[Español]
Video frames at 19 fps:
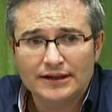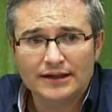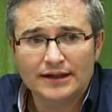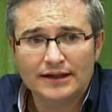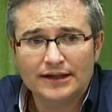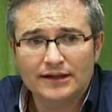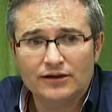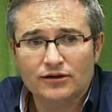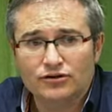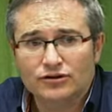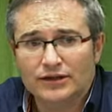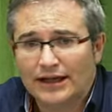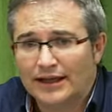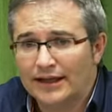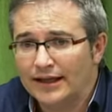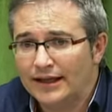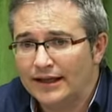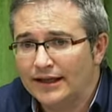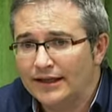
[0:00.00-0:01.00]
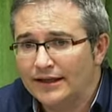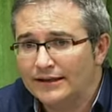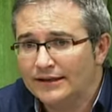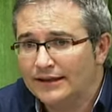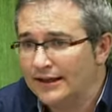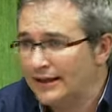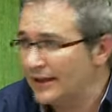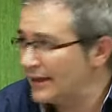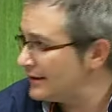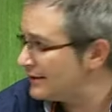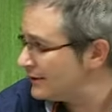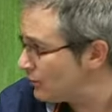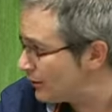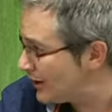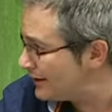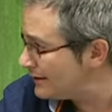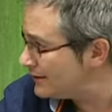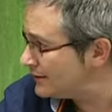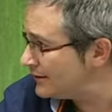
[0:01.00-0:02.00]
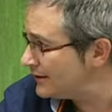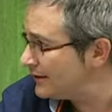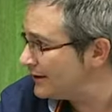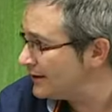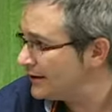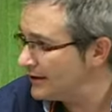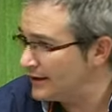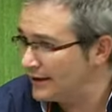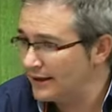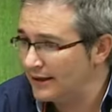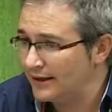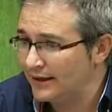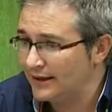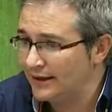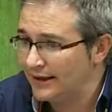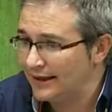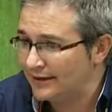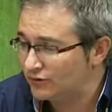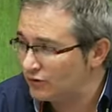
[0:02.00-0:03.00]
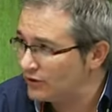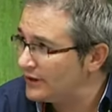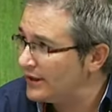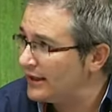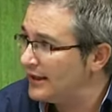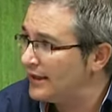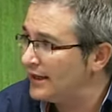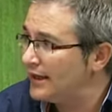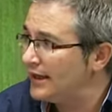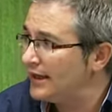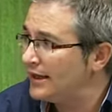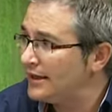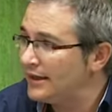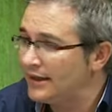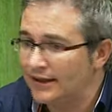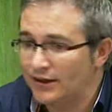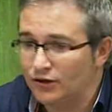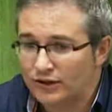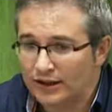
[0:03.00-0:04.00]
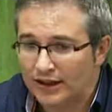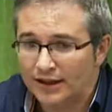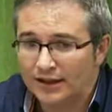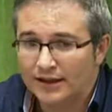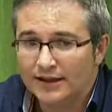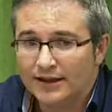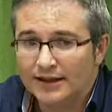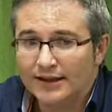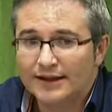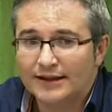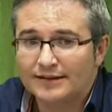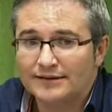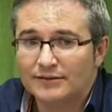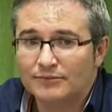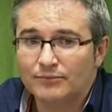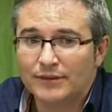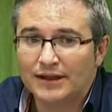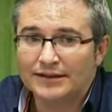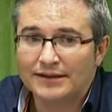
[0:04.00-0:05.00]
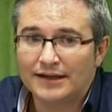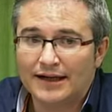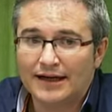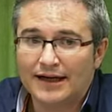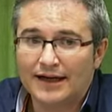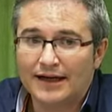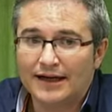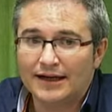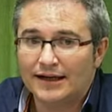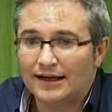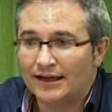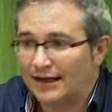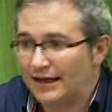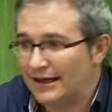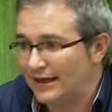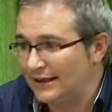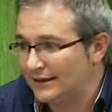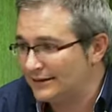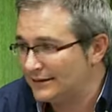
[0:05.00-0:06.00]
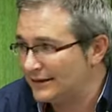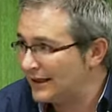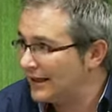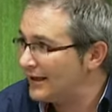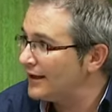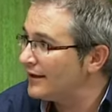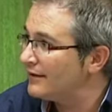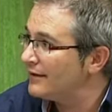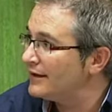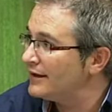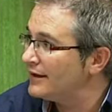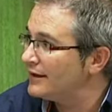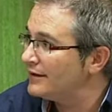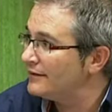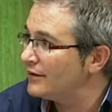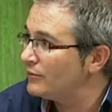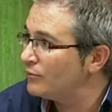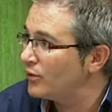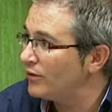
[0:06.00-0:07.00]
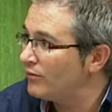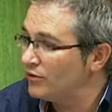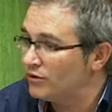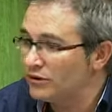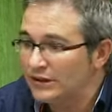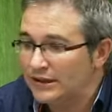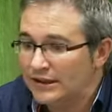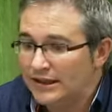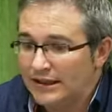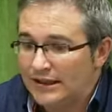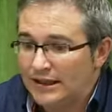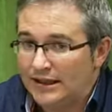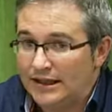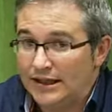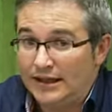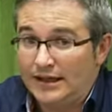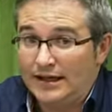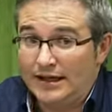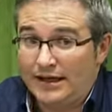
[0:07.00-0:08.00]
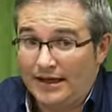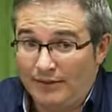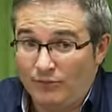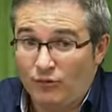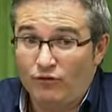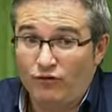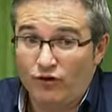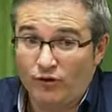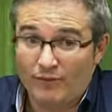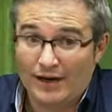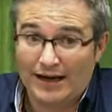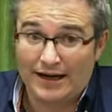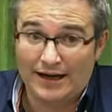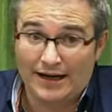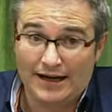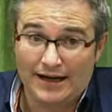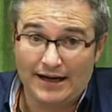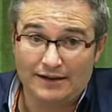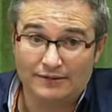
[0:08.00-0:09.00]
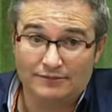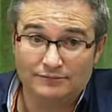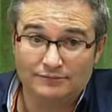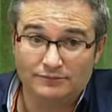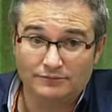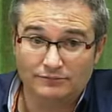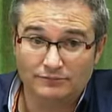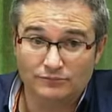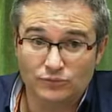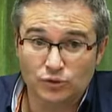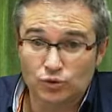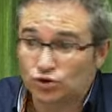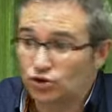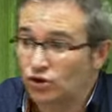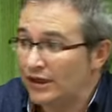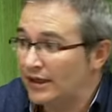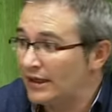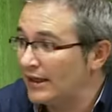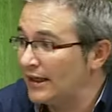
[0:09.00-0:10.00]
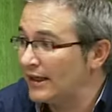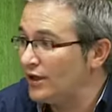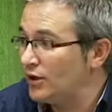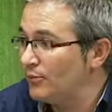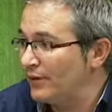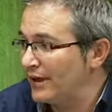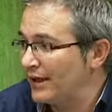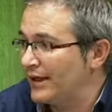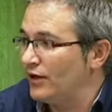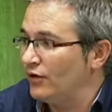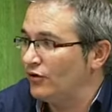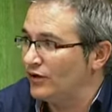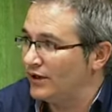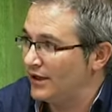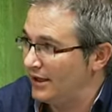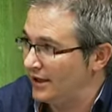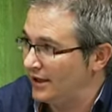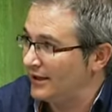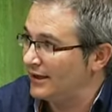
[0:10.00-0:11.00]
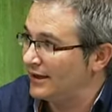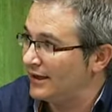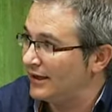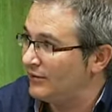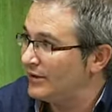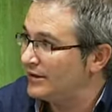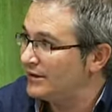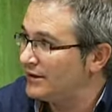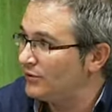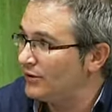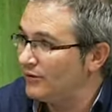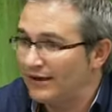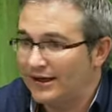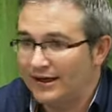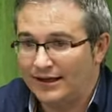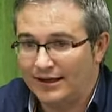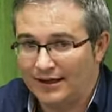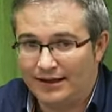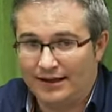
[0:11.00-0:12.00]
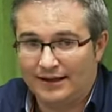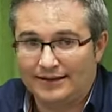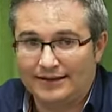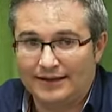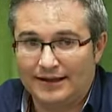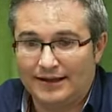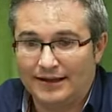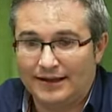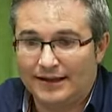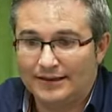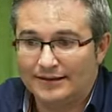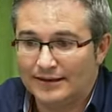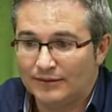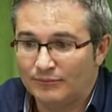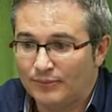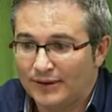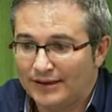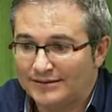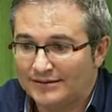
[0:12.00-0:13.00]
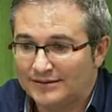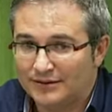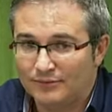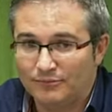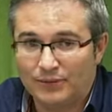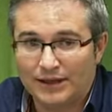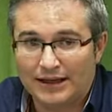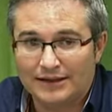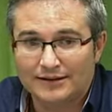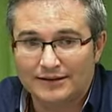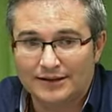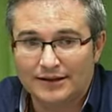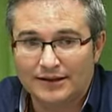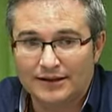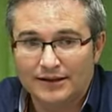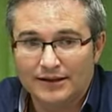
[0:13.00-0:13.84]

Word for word: eh, que costará de, de restaurantes, de gasolinera y de hotel, que se implantará en la entrada del pueblo y que queremos formar a mm, muchos alcalainos para que los que realmente una vez que esta, esta empresa se implante,